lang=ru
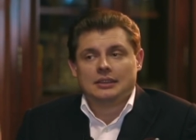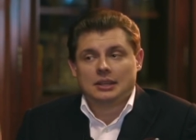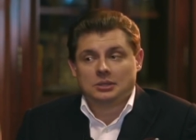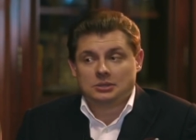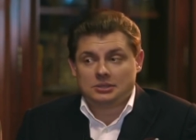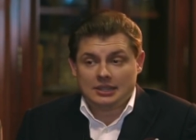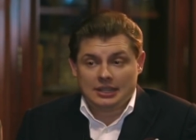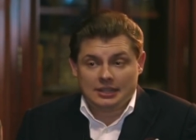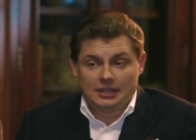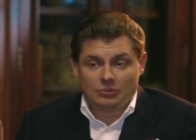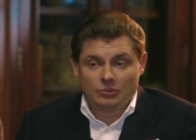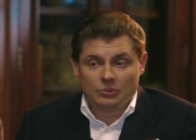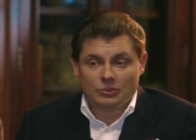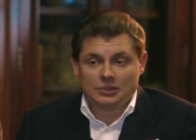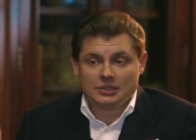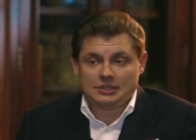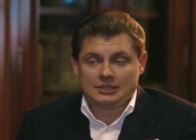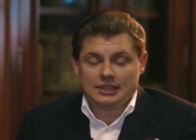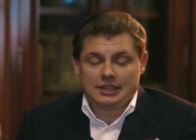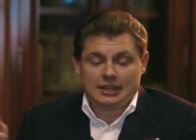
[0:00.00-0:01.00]
Даже не надо
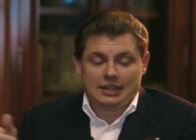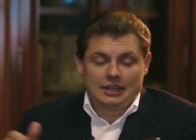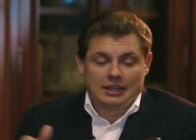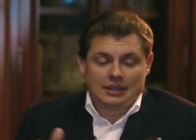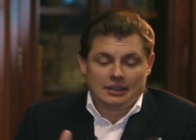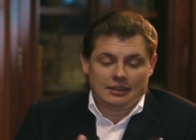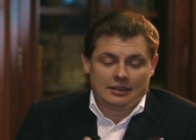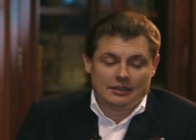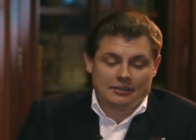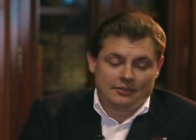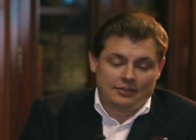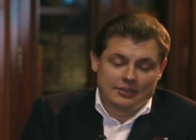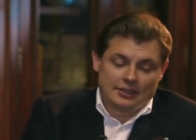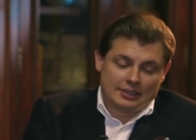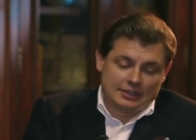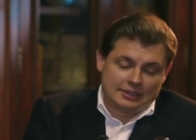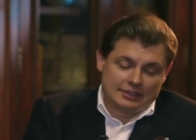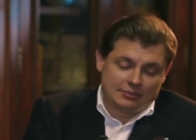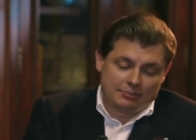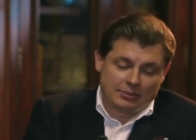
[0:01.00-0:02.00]
путать. Э,
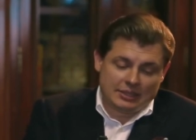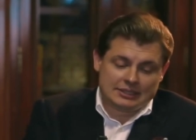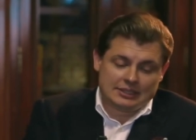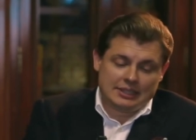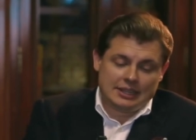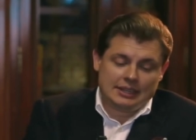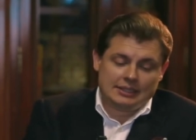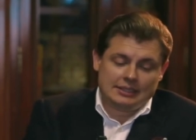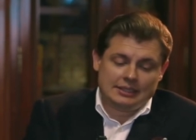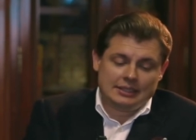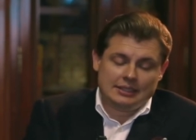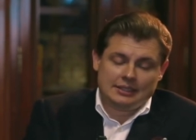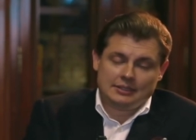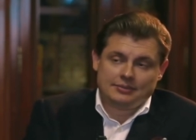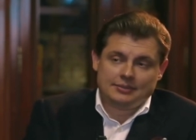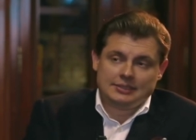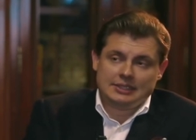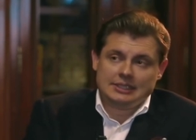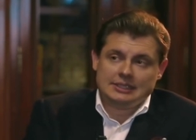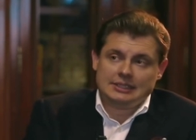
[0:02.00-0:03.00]
последние
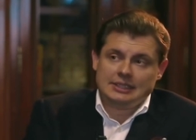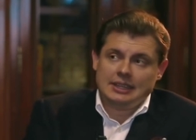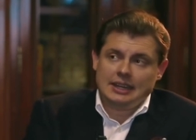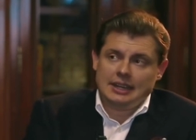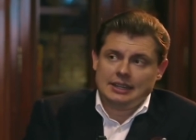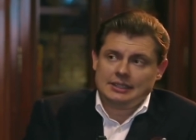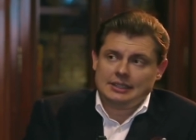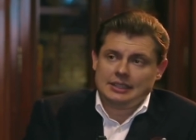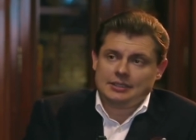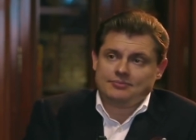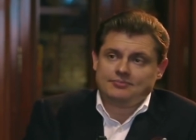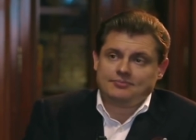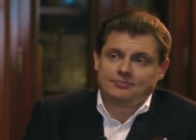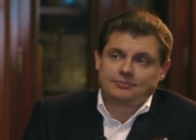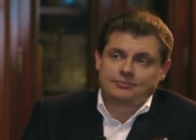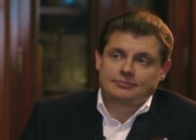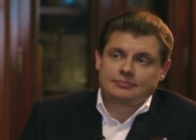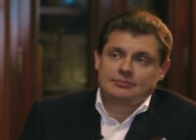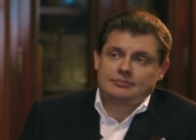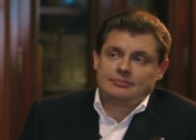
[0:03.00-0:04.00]
десятилетия
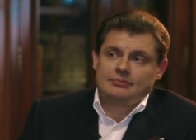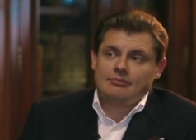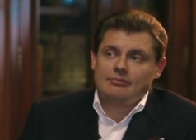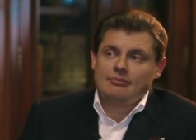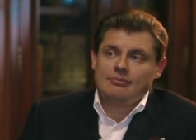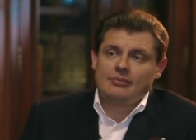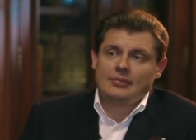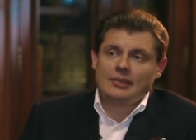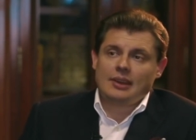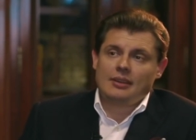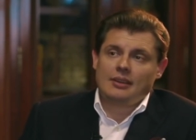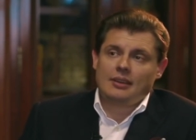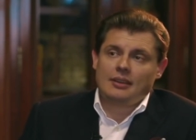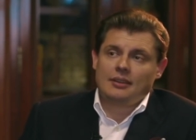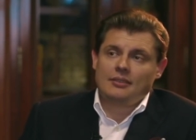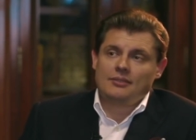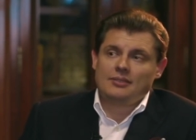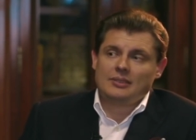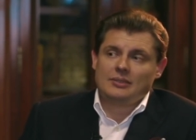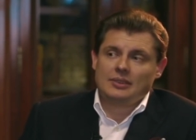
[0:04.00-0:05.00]

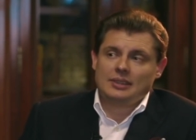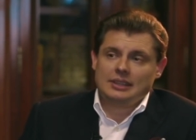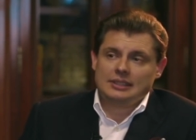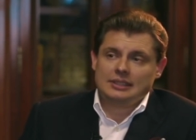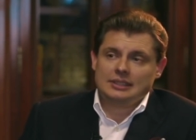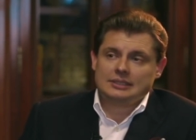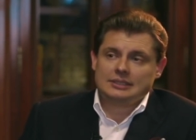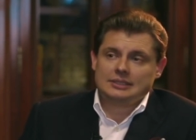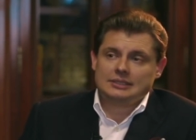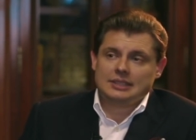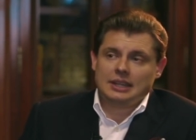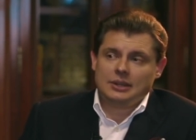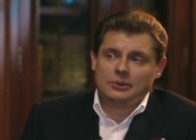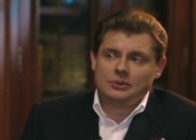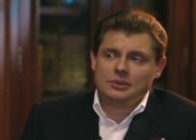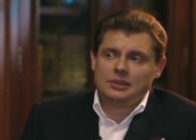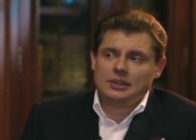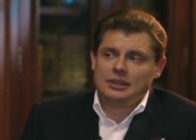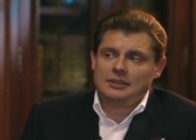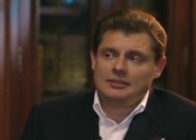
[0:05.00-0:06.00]
а, вот эти
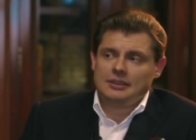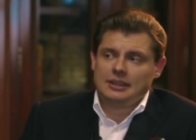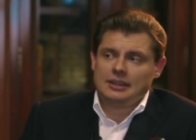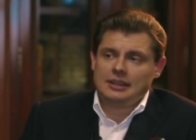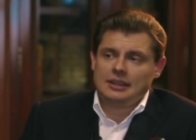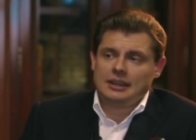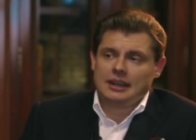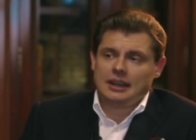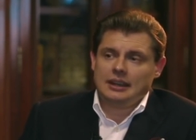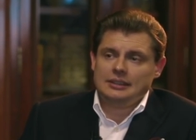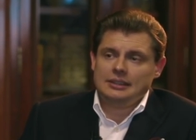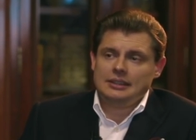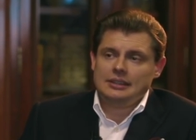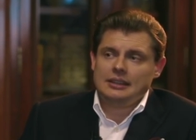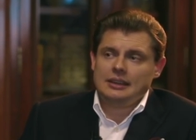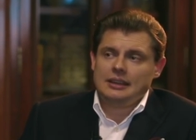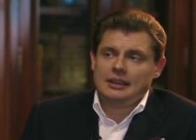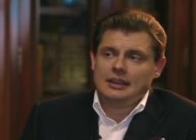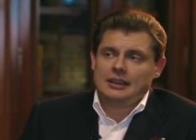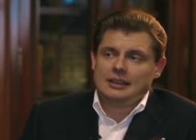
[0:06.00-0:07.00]
социолюги, леваки,
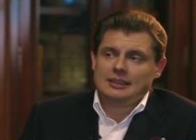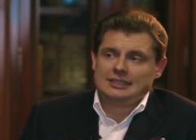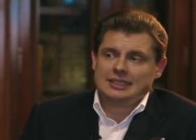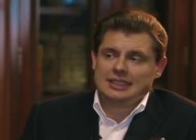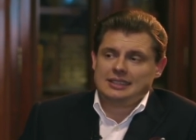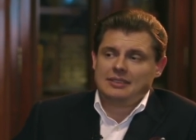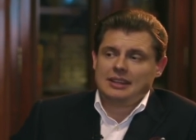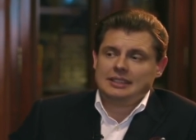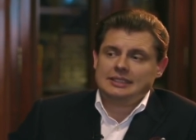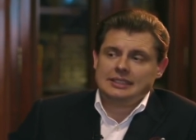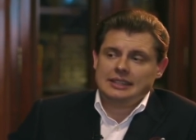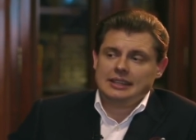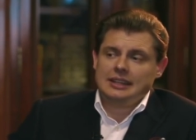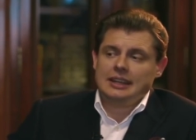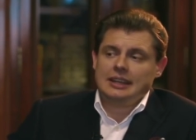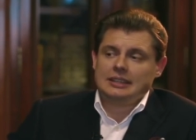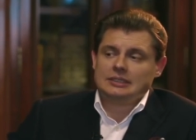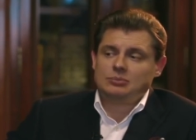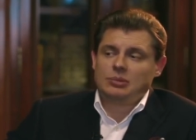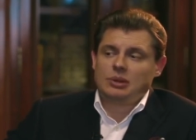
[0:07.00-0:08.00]
они
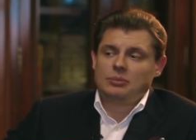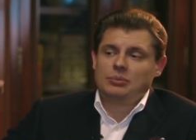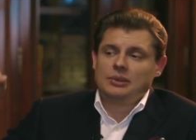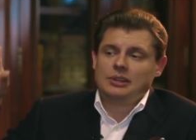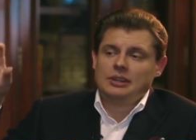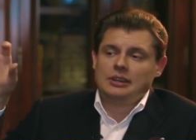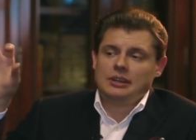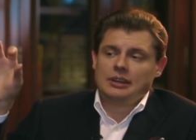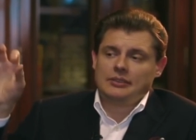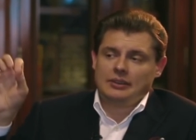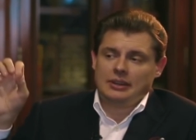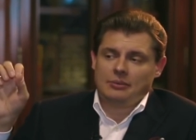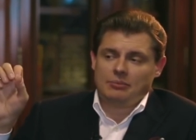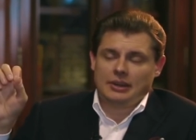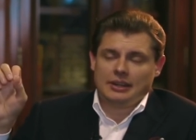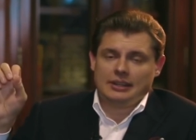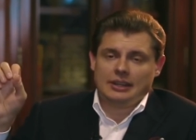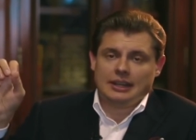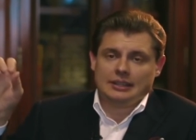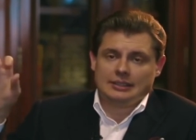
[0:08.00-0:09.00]
захватили, экспроприировали
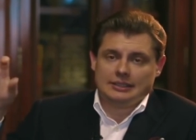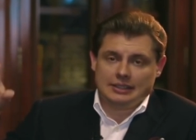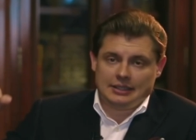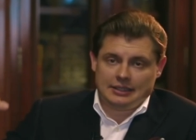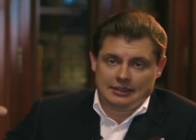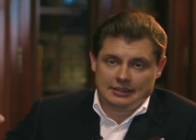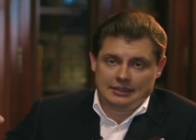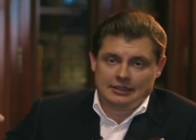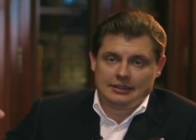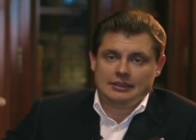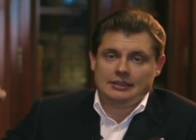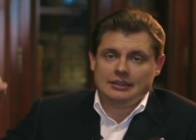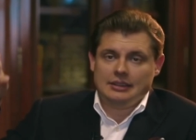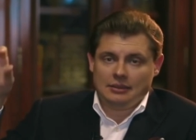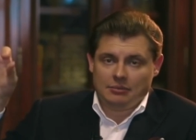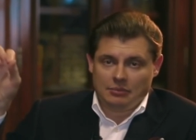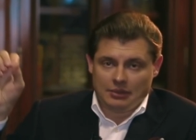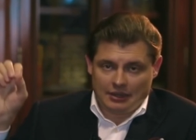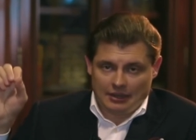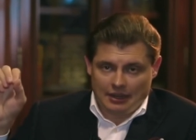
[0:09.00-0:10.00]
понятие и
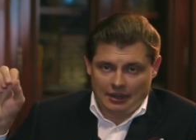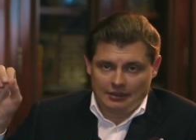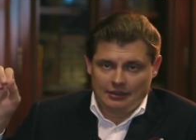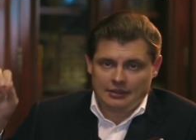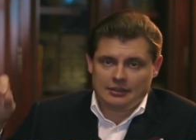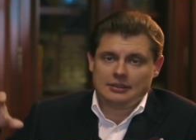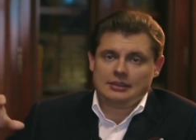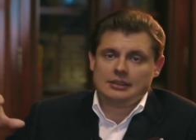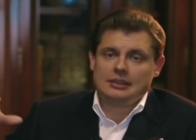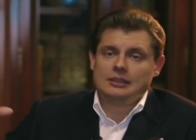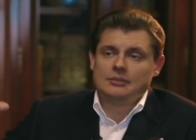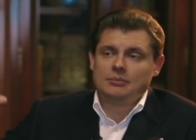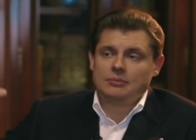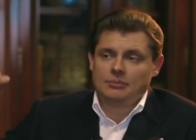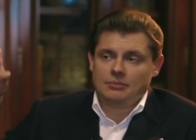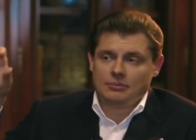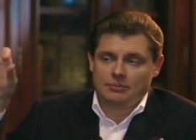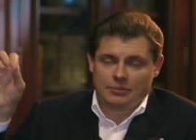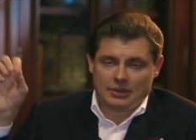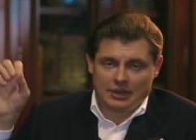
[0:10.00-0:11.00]
либерала, и
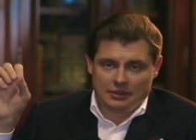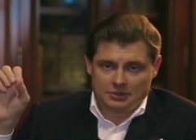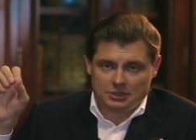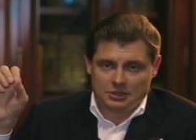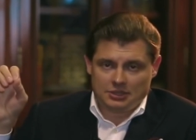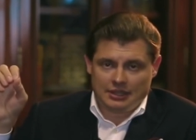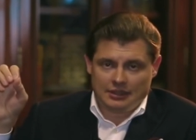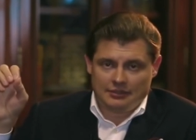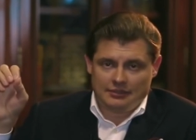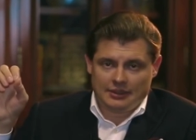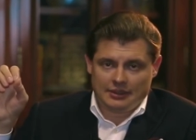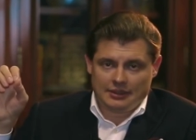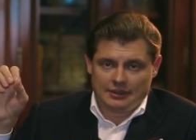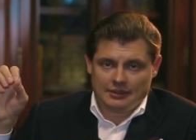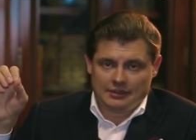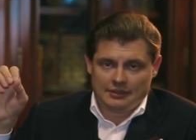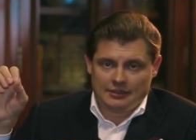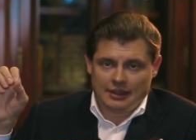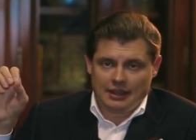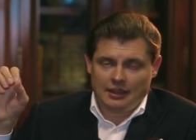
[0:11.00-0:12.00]
прав
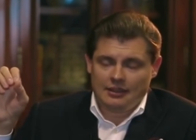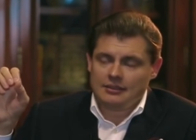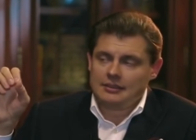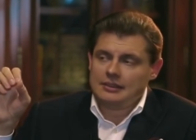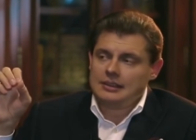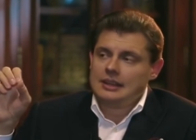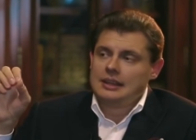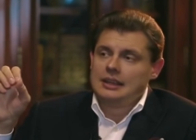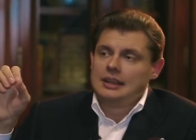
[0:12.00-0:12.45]
человека. Да?